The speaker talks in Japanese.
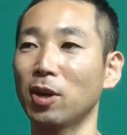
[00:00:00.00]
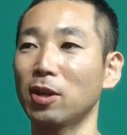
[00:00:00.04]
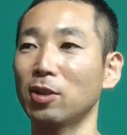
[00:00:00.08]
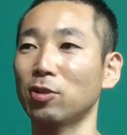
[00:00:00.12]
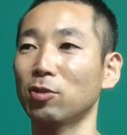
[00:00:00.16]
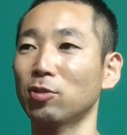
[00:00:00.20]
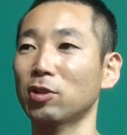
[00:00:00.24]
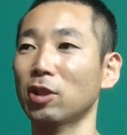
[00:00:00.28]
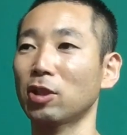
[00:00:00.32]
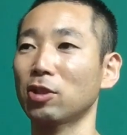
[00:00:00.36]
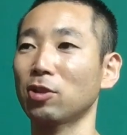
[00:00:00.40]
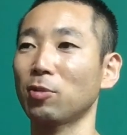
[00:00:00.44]
あ
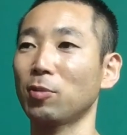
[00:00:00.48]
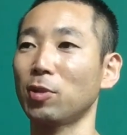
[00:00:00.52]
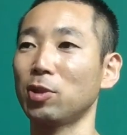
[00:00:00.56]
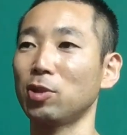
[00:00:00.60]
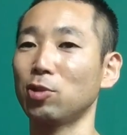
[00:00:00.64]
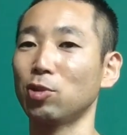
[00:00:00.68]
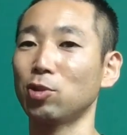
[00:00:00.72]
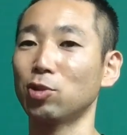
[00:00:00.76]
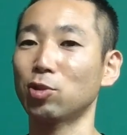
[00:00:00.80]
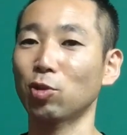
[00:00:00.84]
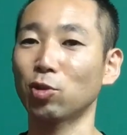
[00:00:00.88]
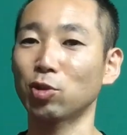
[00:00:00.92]
の例えば優
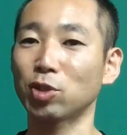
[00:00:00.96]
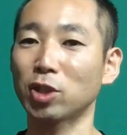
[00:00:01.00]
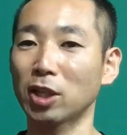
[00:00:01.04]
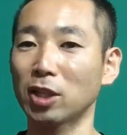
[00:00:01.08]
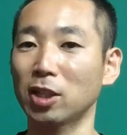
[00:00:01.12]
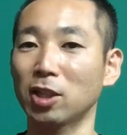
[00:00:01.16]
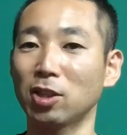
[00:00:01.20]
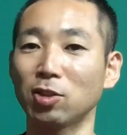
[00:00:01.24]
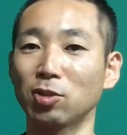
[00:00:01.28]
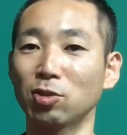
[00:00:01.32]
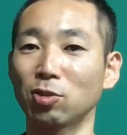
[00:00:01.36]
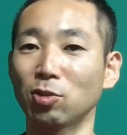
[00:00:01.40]
勝したっ
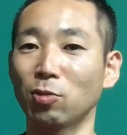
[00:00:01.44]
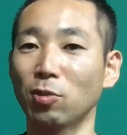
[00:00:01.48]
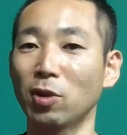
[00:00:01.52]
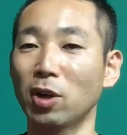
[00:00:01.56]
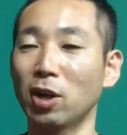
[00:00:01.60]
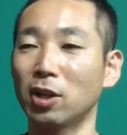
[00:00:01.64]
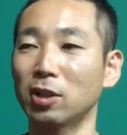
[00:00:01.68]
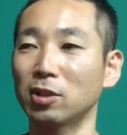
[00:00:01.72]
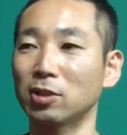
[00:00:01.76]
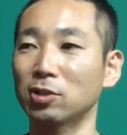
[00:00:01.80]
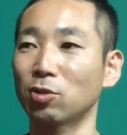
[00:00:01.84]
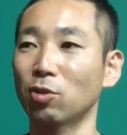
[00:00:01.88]
ていうの
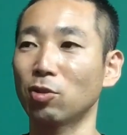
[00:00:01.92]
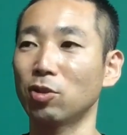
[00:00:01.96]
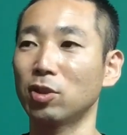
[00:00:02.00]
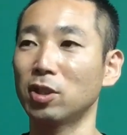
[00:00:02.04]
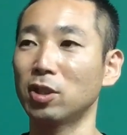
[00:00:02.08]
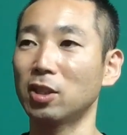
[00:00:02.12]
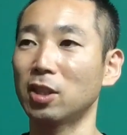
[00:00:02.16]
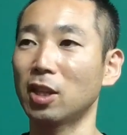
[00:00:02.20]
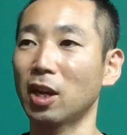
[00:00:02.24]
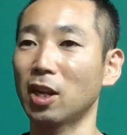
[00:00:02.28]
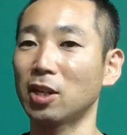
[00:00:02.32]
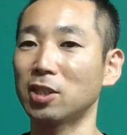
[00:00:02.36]
はすごい
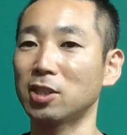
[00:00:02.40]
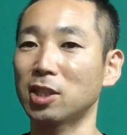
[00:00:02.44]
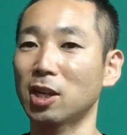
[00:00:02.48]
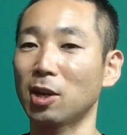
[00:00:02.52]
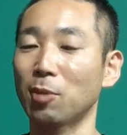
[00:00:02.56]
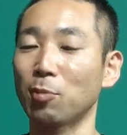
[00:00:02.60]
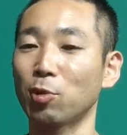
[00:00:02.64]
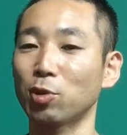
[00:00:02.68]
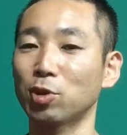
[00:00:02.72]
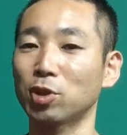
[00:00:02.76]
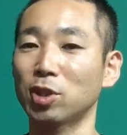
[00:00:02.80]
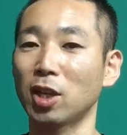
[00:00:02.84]
大事か
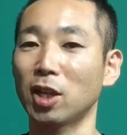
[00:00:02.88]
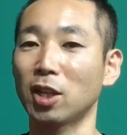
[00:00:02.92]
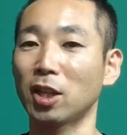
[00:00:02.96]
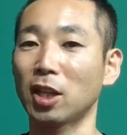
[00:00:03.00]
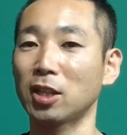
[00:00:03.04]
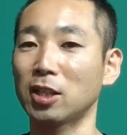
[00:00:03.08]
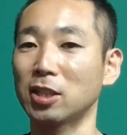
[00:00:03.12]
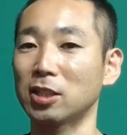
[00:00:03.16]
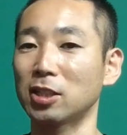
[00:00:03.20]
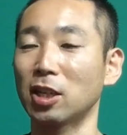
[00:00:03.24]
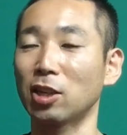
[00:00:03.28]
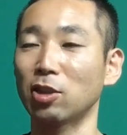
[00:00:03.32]
もしれない
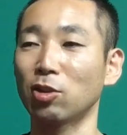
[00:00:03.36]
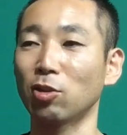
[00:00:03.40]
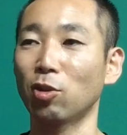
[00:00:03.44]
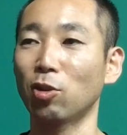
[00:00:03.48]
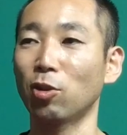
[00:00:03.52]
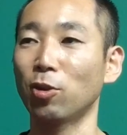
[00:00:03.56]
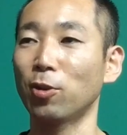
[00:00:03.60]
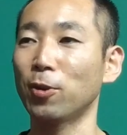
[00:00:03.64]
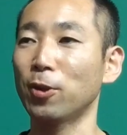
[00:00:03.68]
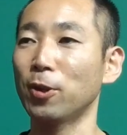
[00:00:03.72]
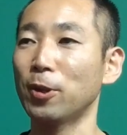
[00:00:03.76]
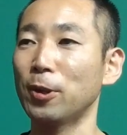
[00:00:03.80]
んですけ
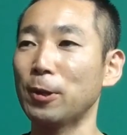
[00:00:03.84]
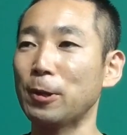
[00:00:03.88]
ど